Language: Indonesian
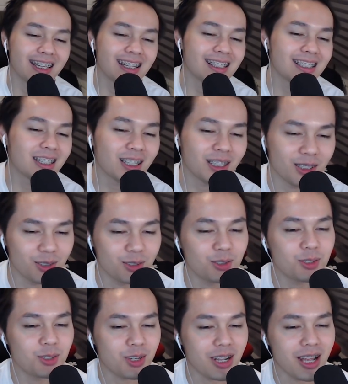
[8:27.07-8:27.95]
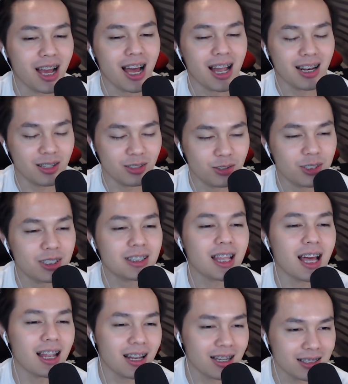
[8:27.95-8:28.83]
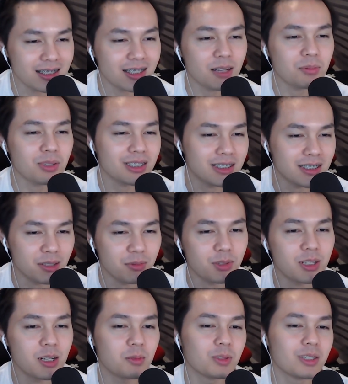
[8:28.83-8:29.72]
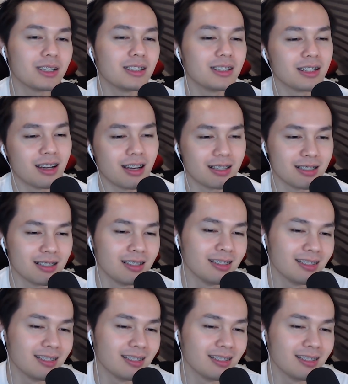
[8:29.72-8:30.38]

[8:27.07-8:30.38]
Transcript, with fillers: Ini sih jujur ya halal untuk italak sih dapat istri model begini guys.